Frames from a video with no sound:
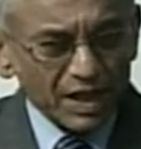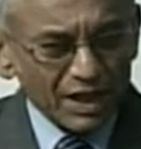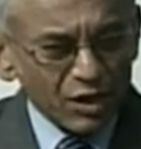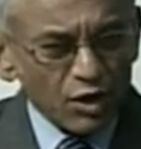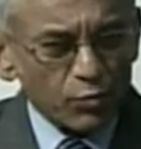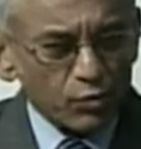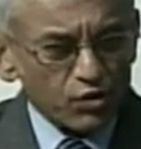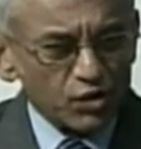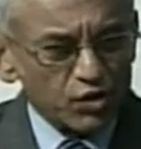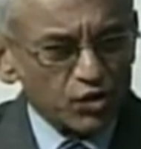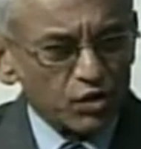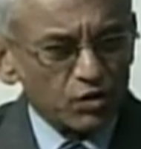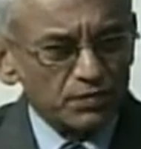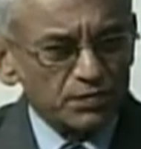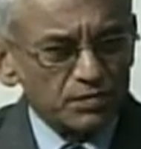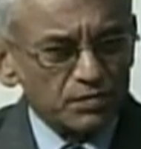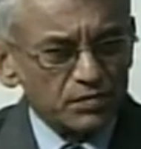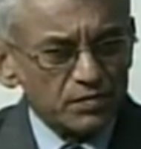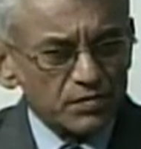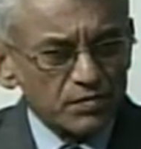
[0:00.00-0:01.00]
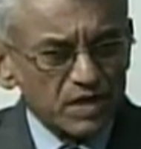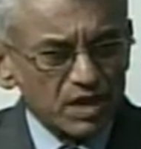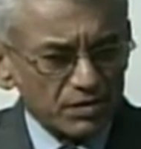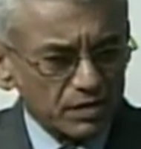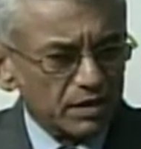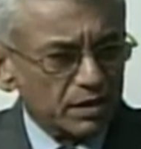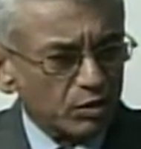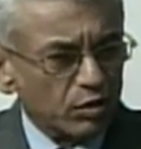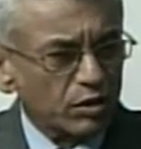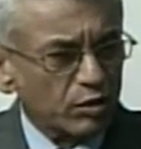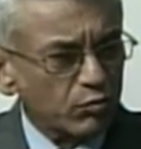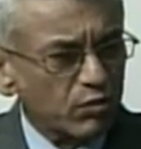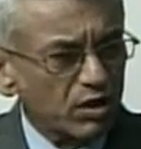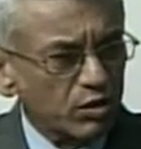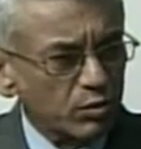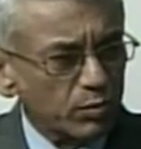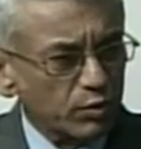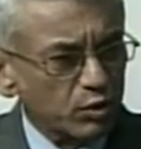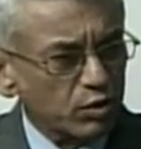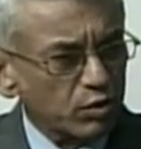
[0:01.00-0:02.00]
oposición. Sería lo
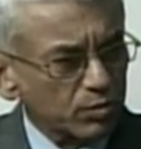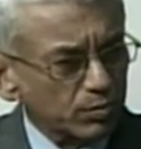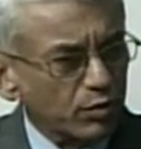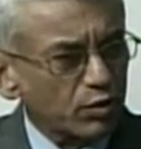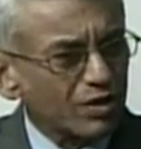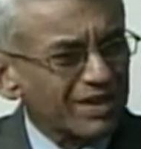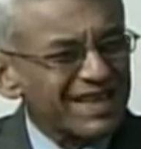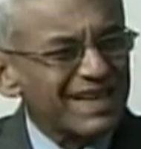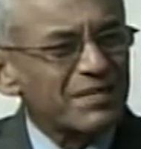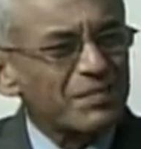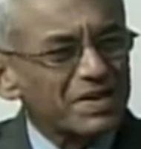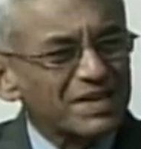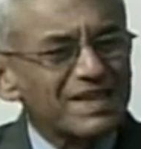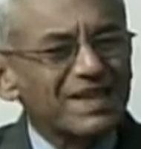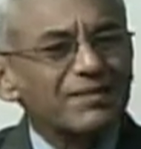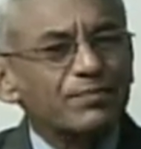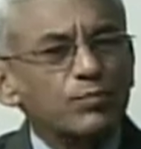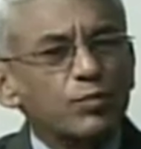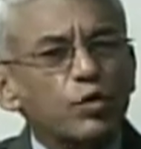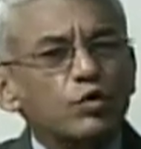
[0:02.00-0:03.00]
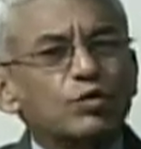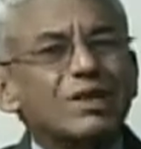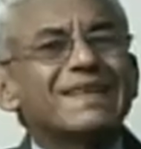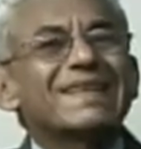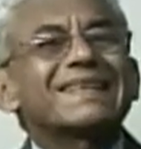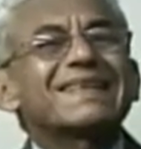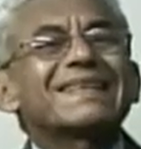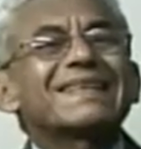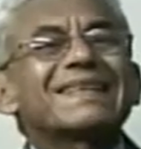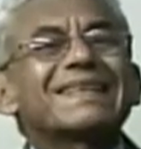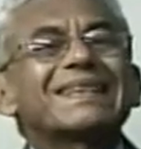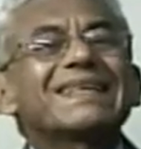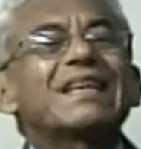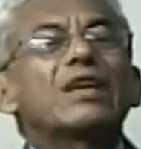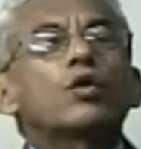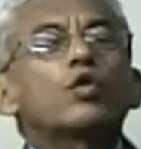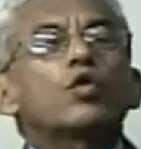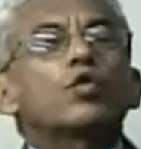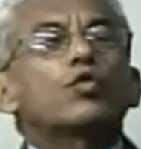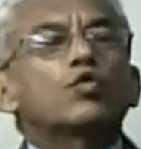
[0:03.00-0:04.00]
adecuado, pero, pero hay que empezar por
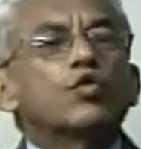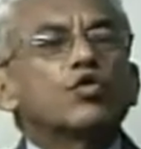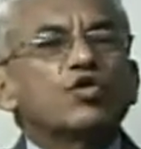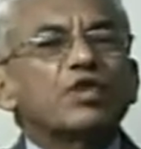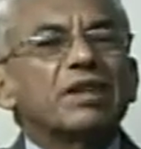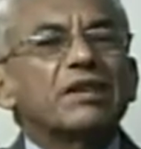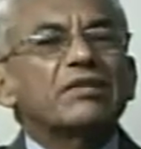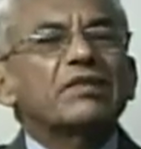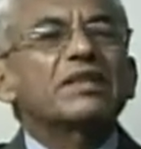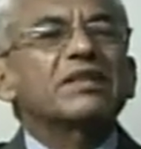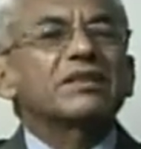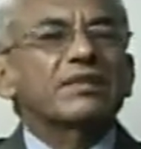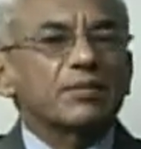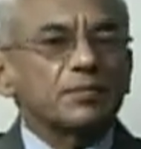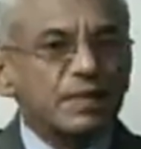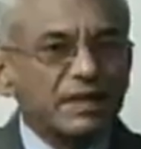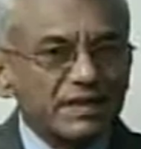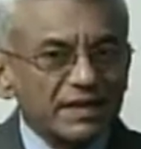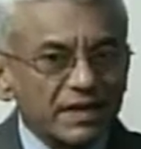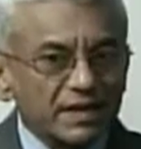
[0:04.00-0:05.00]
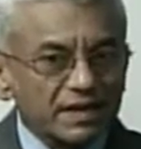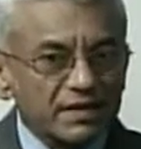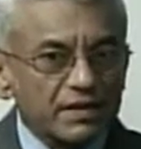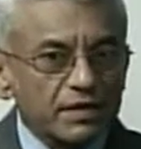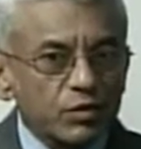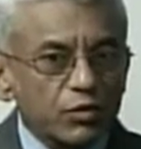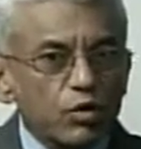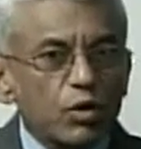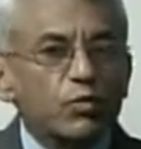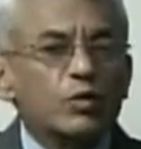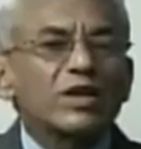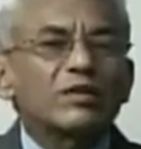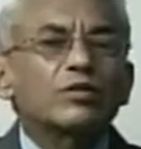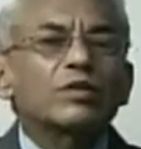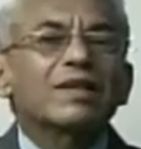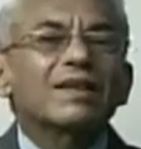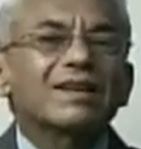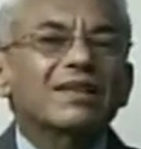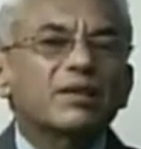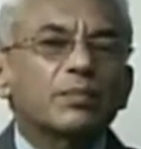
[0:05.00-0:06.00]
reconocerse y respetarse. El gobierno
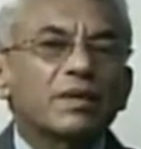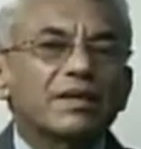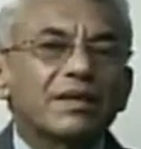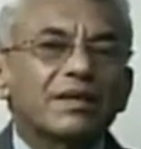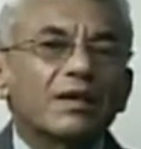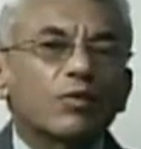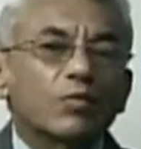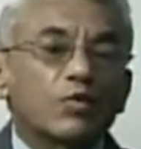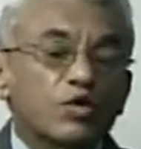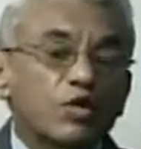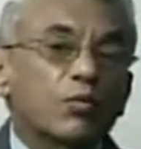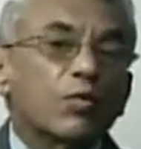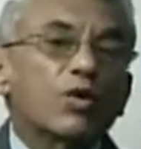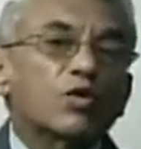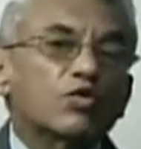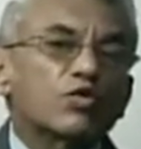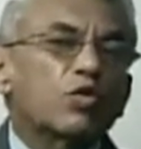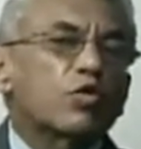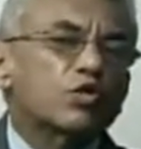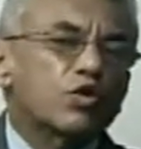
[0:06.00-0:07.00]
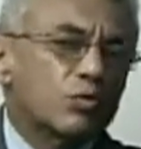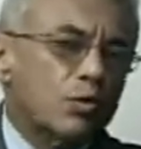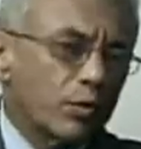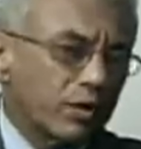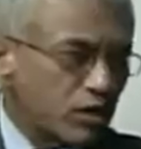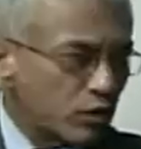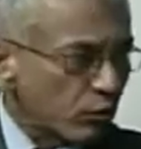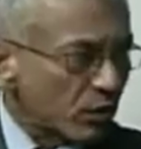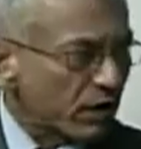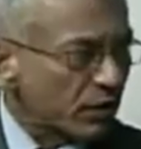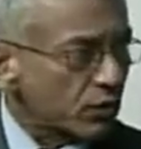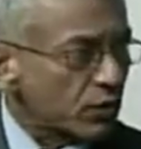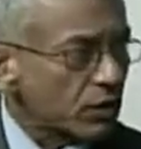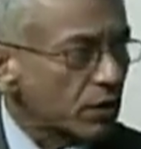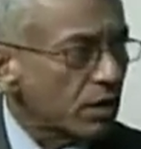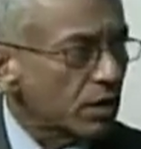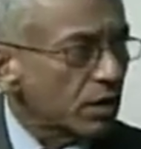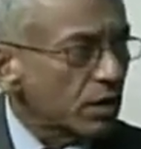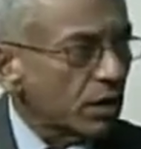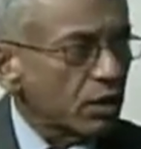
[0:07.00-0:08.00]
tiene que respetar a la oposición porque todos somos venezolanos
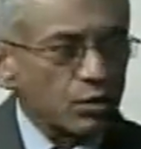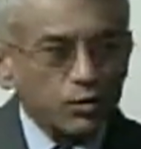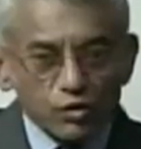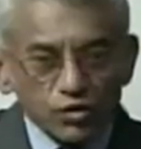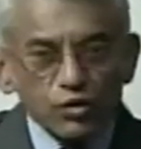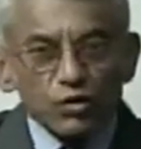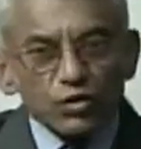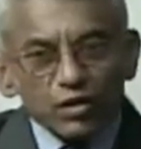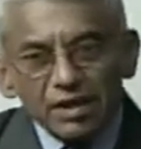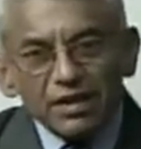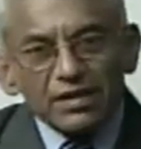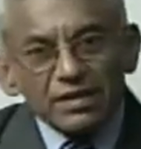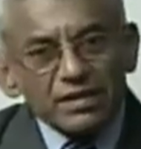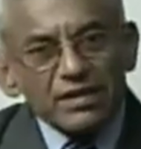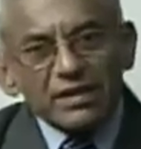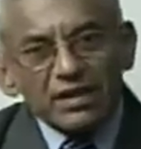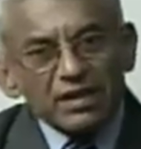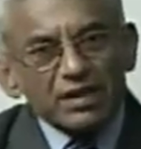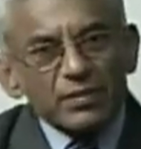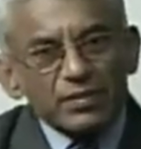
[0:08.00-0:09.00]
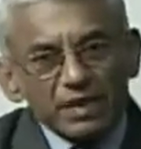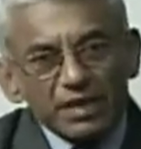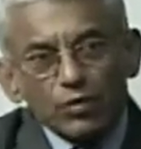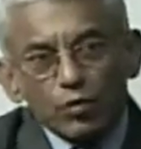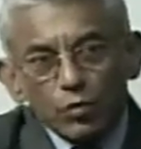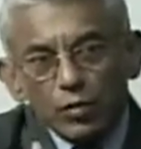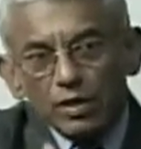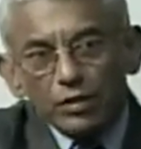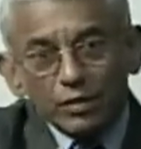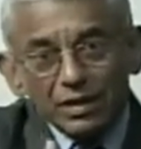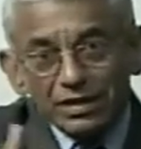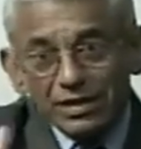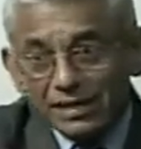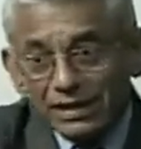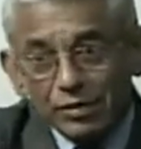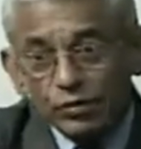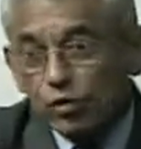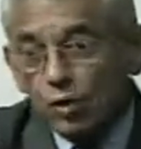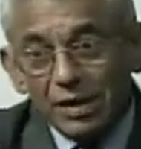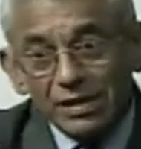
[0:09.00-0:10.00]
y la oposición tiene que respetar al gobierno que está
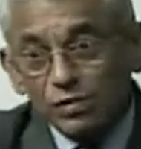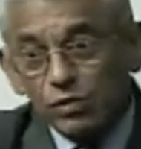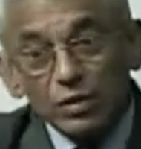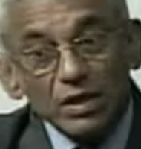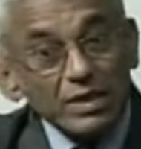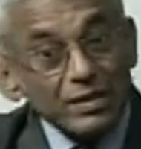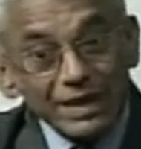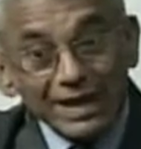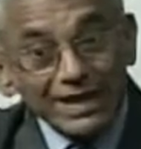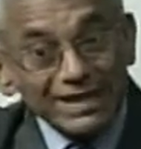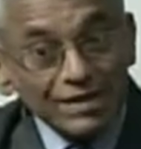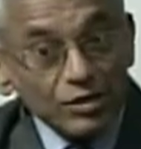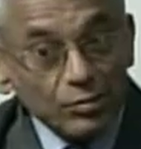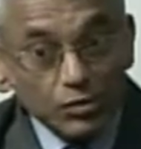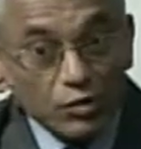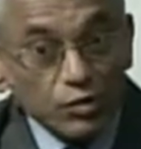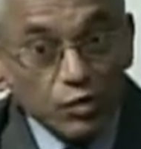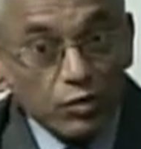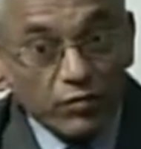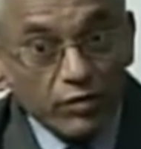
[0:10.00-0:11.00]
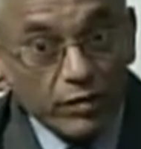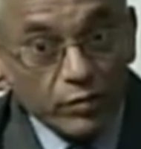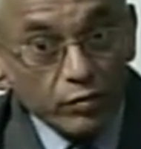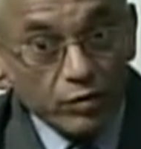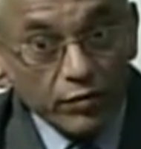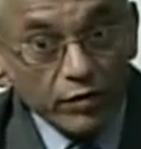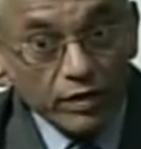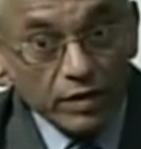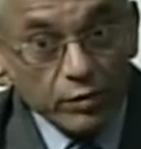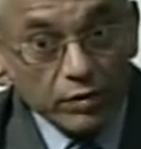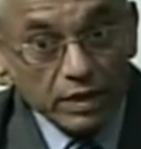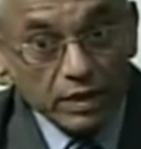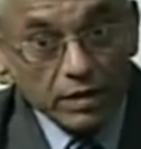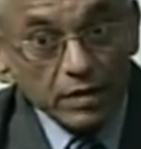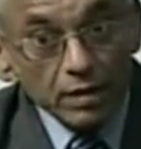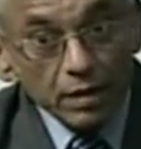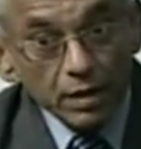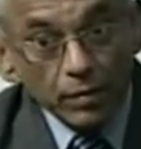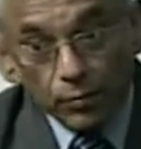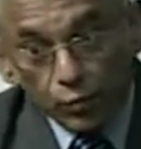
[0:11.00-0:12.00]
electo, así, no así la oposición no, fuera a votar
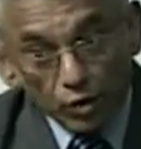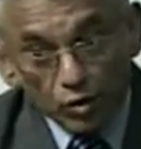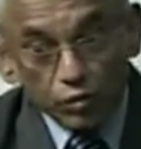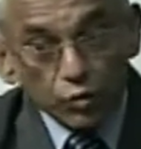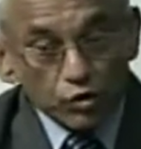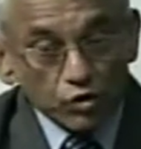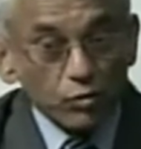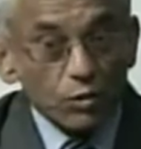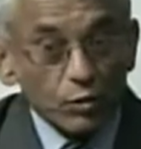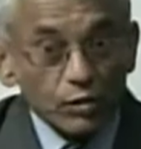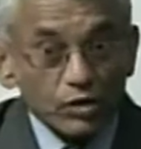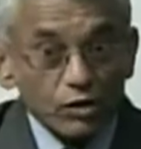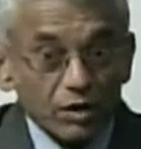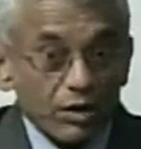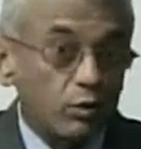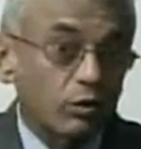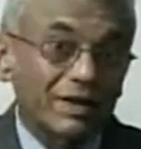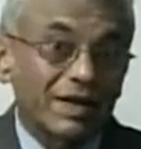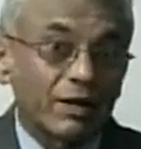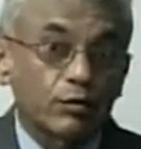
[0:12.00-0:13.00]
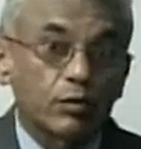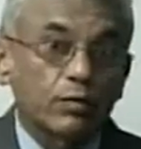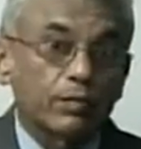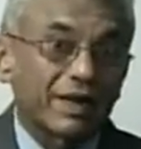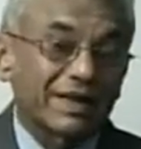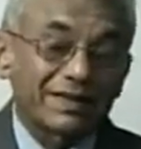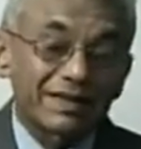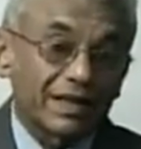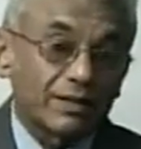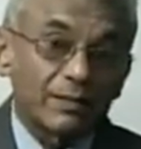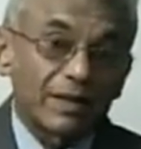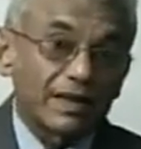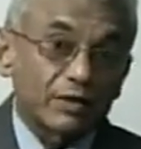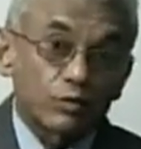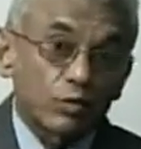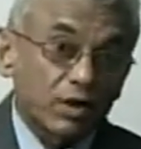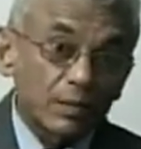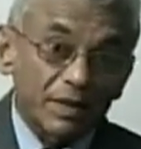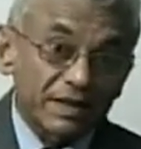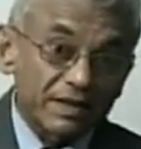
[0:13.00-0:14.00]
porque todos somos venezolanos. Claro, el, país no
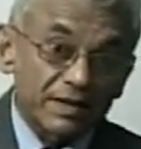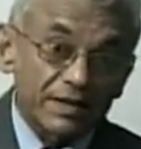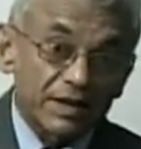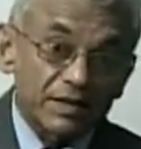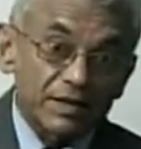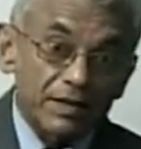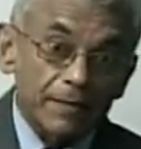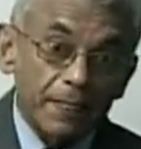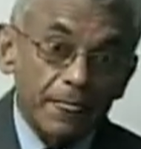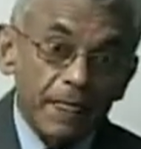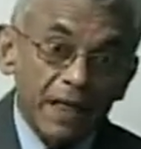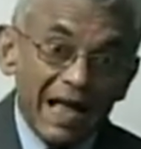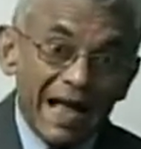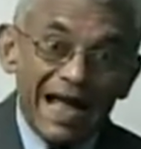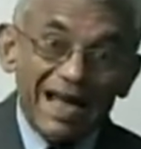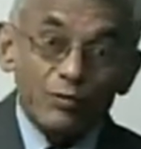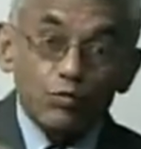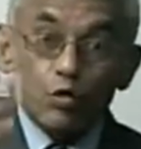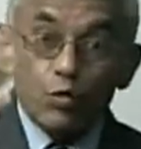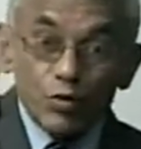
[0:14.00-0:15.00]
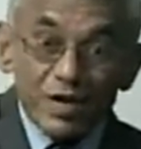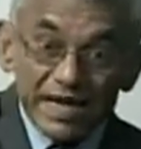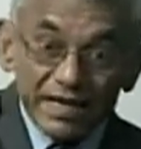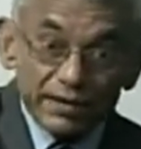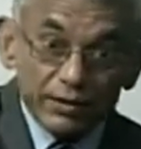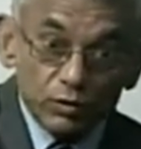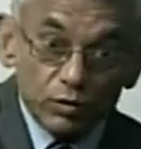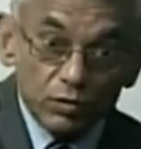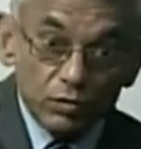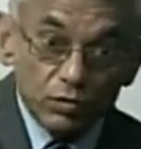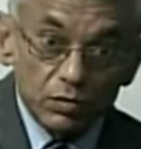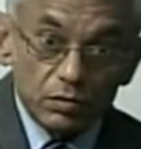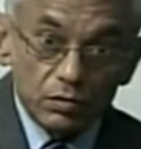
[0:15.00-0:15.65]
le pertenece al gobierno,